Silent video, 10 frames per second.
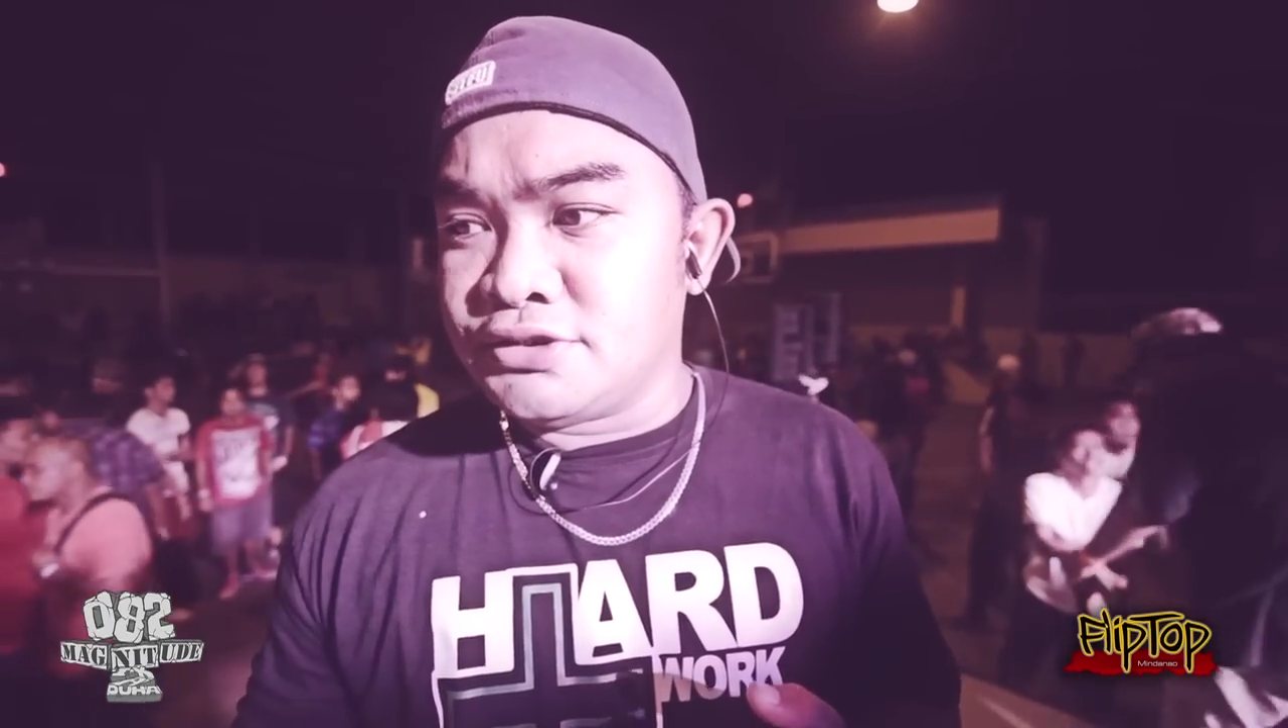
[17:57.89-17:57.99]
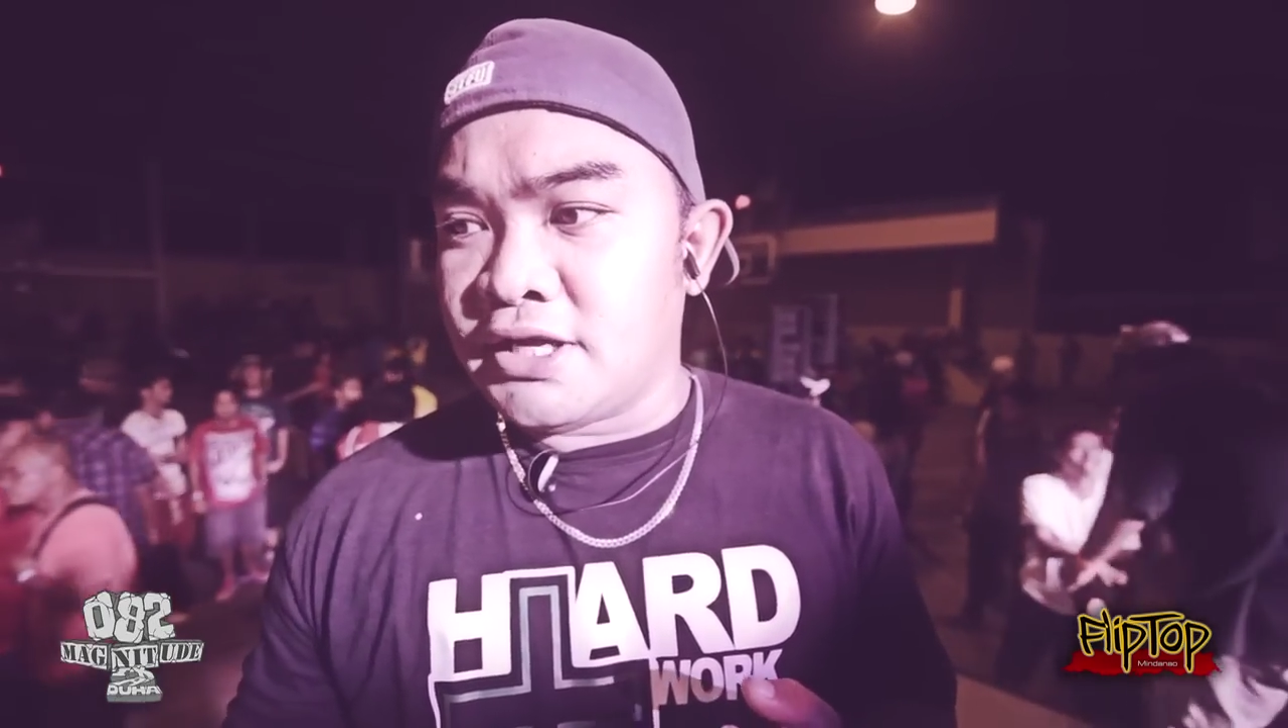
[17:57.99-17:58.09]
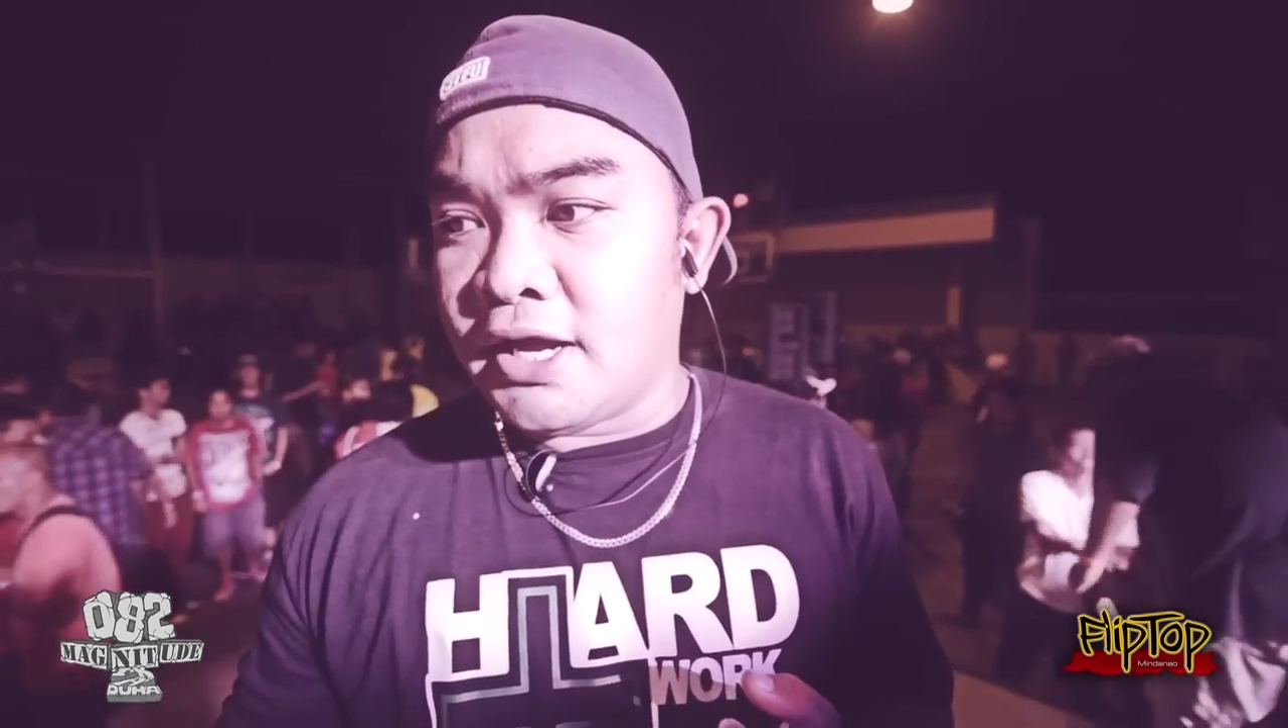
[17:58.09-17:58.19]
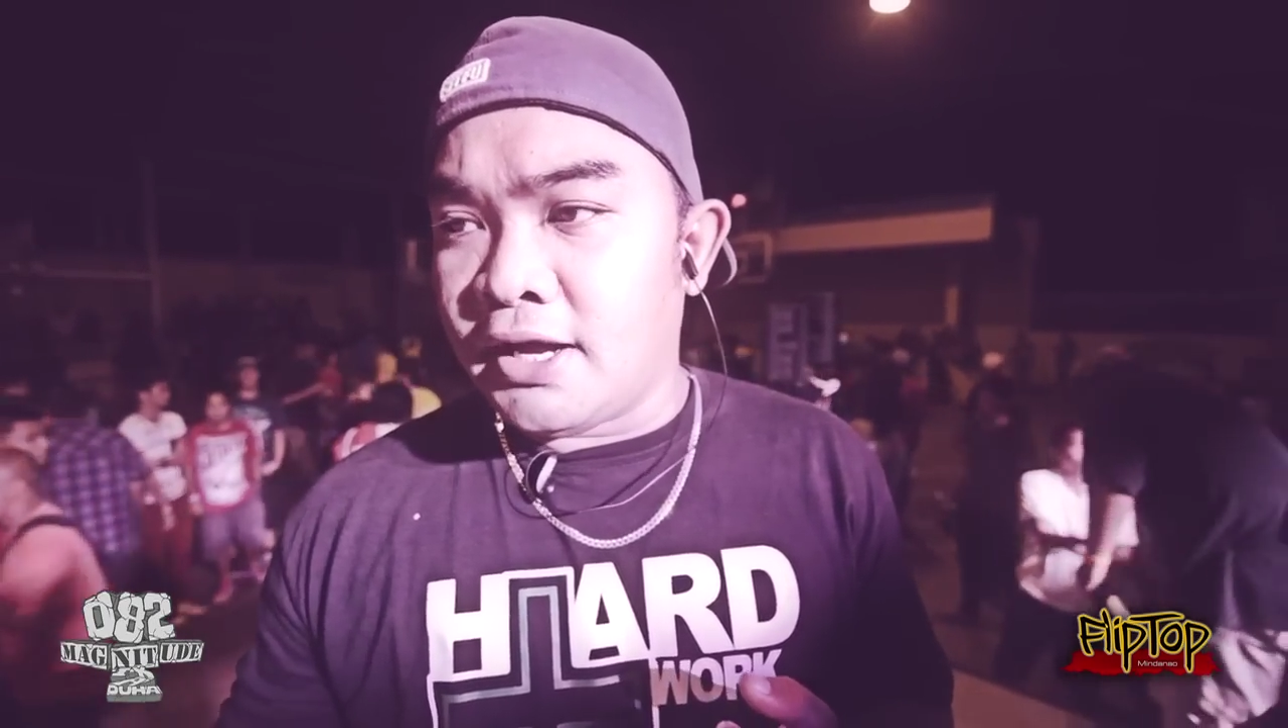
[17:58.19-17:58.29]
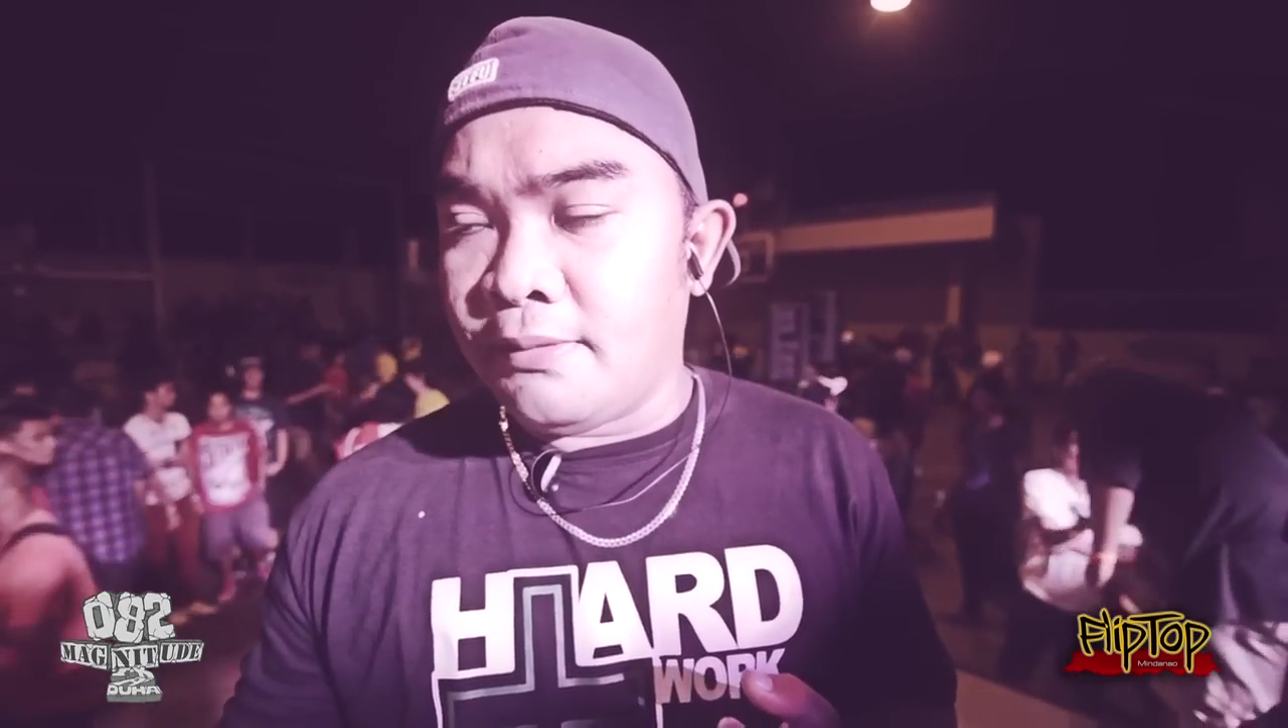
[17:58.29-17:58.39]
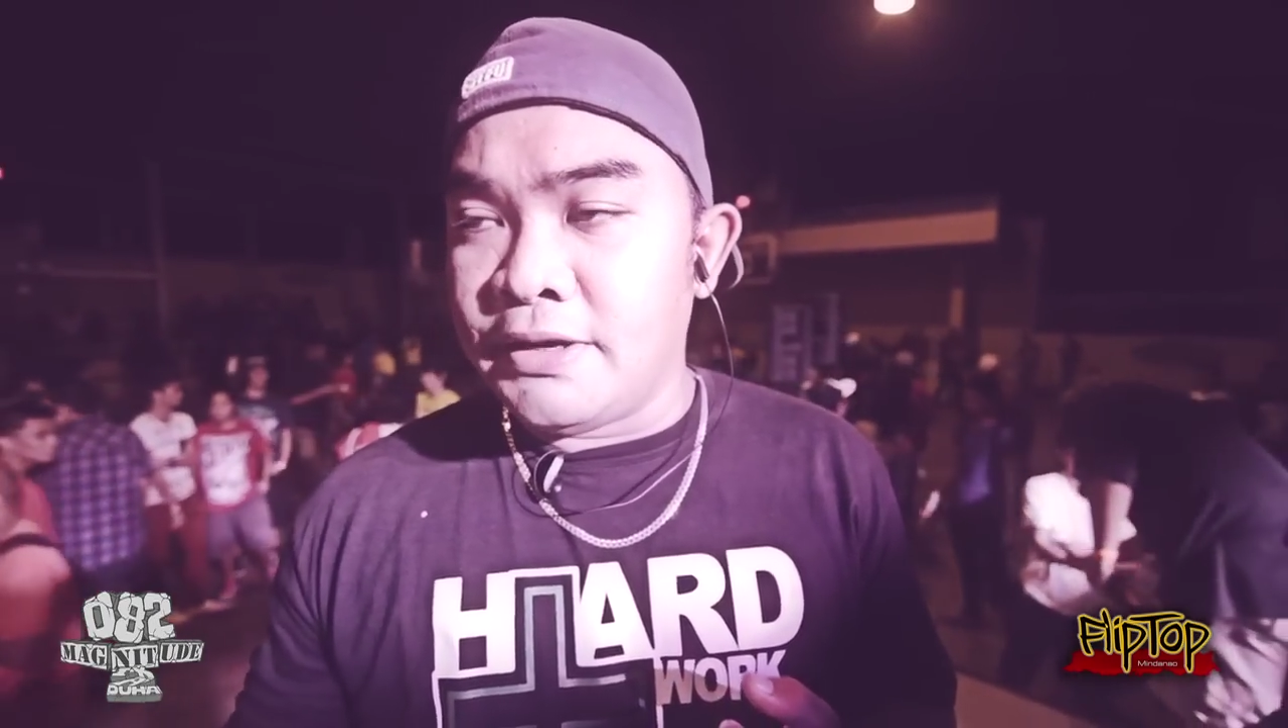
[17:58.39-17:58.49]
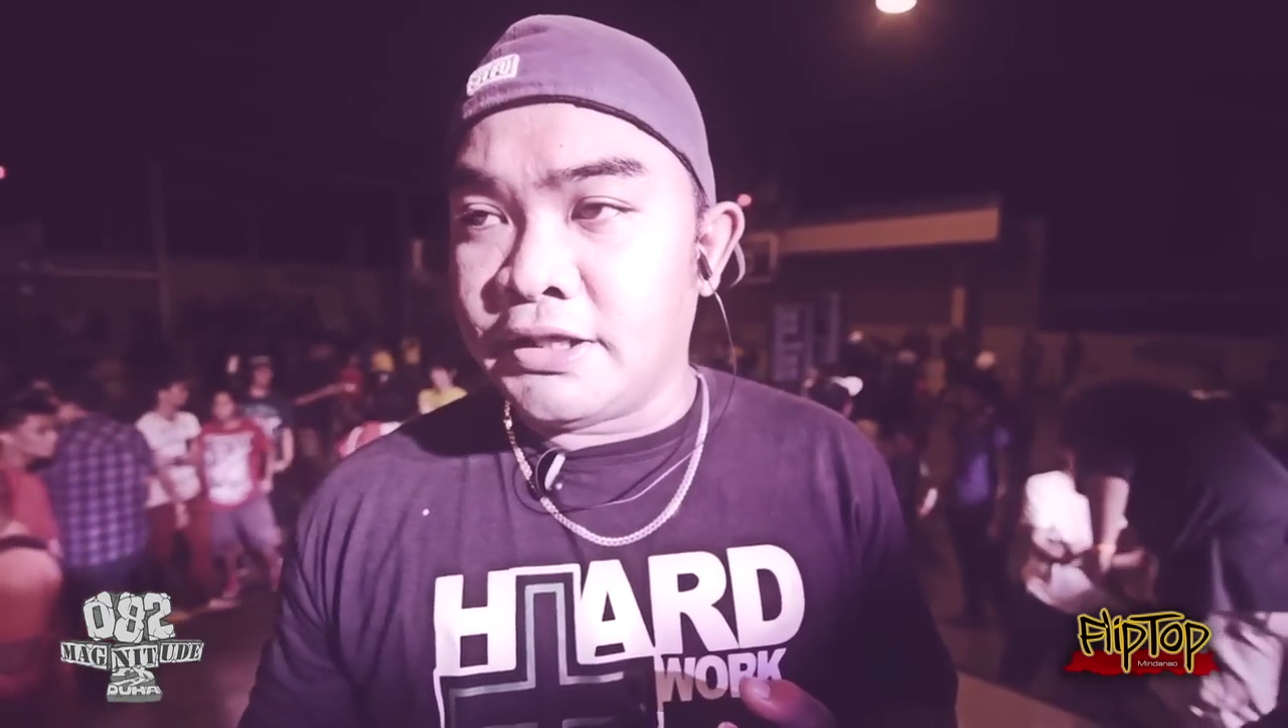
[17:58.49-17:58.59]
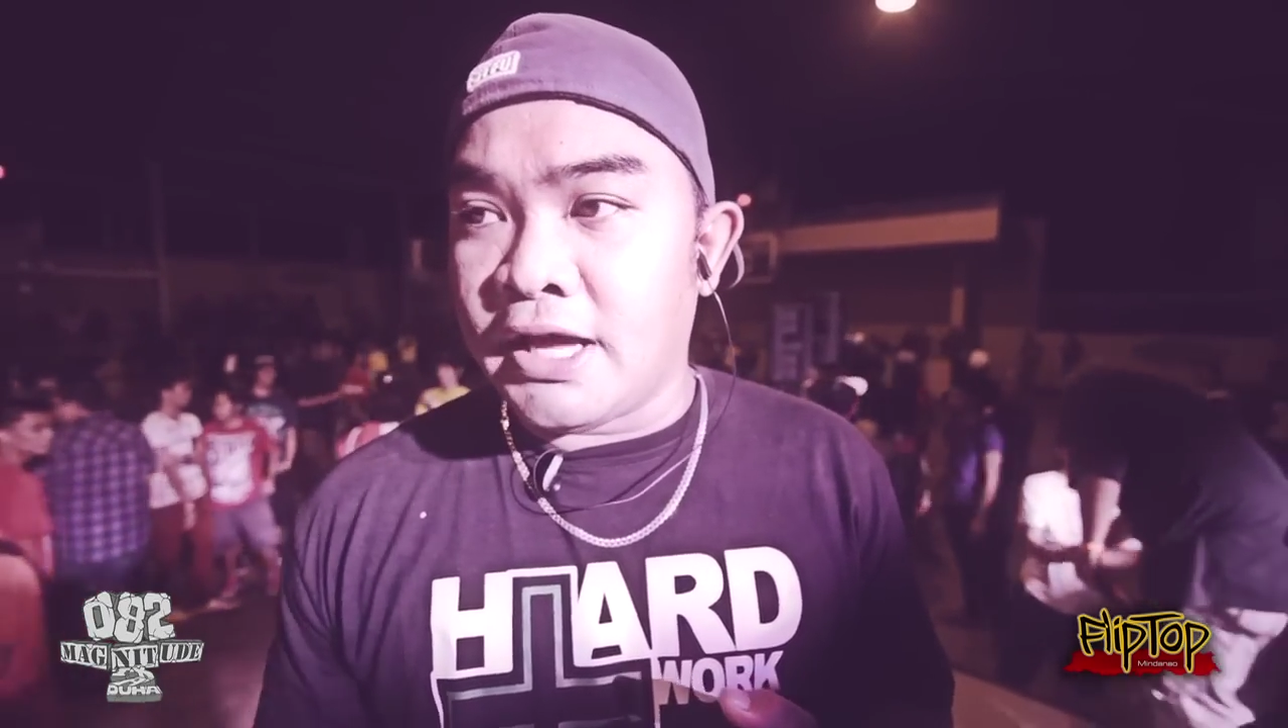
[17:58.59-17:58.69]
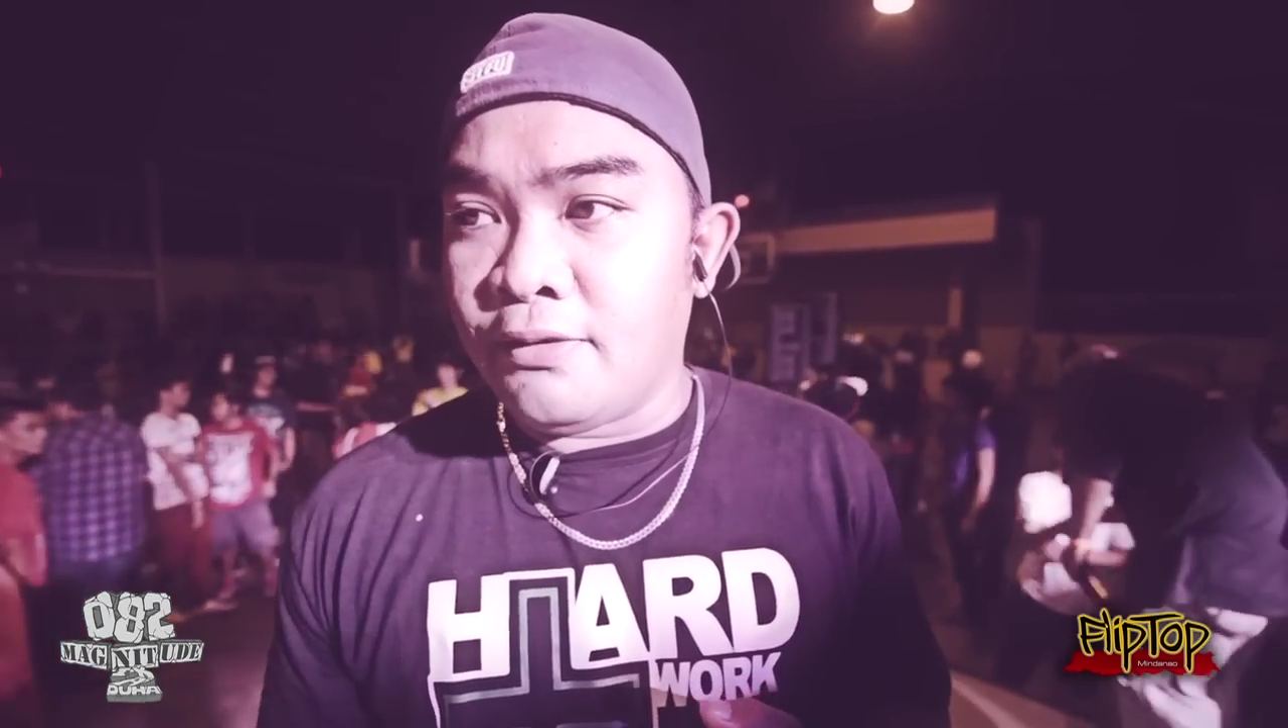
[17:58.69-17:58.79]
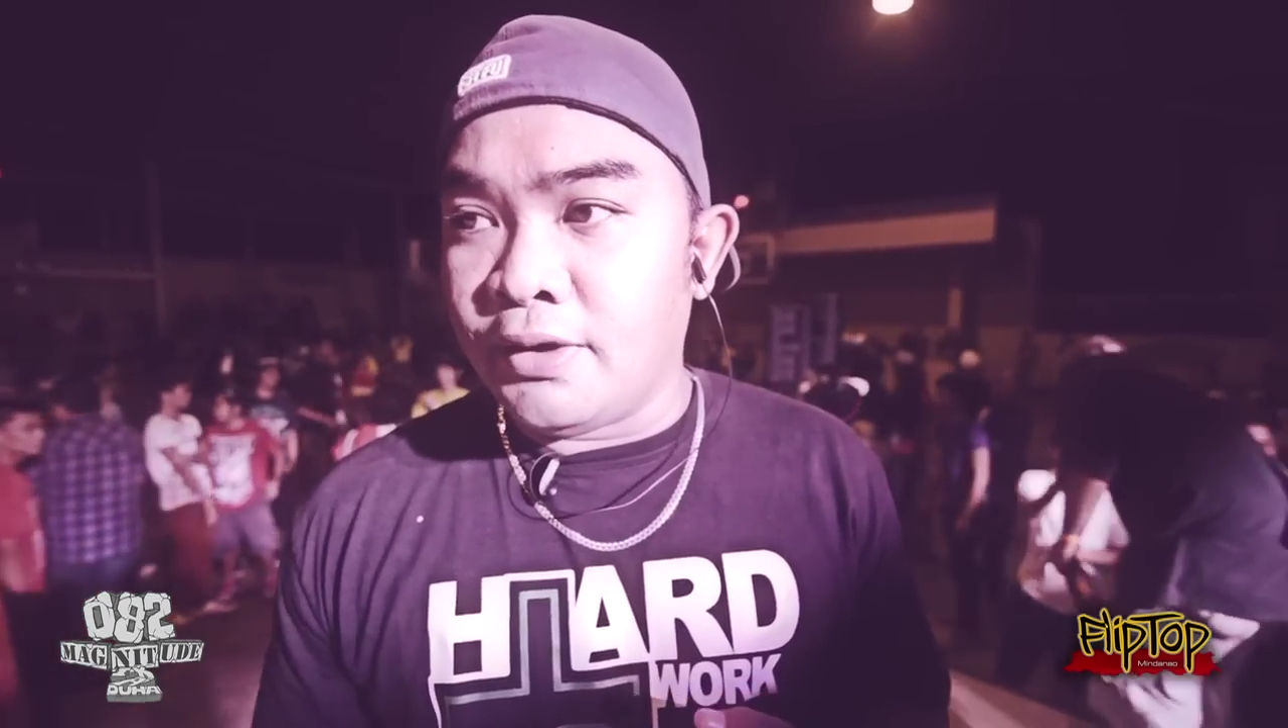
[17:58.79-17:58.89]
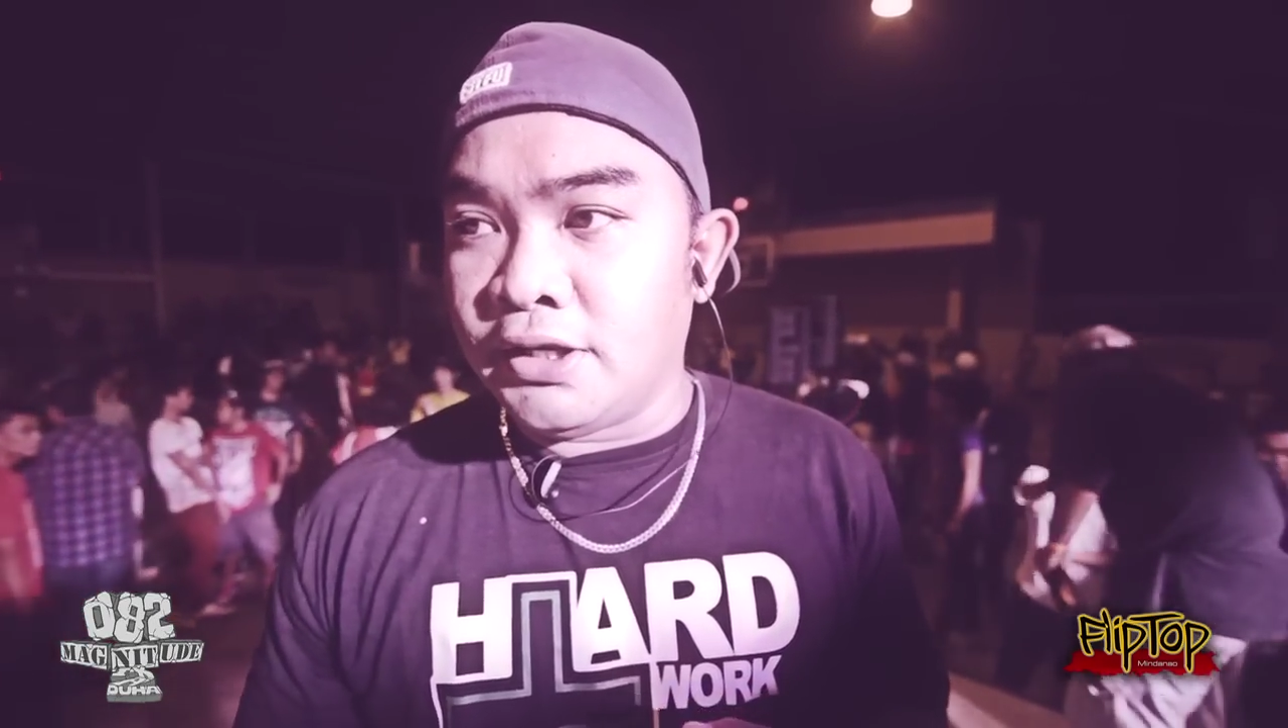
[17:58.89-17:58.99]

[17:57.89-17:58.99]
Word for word: sa binitawan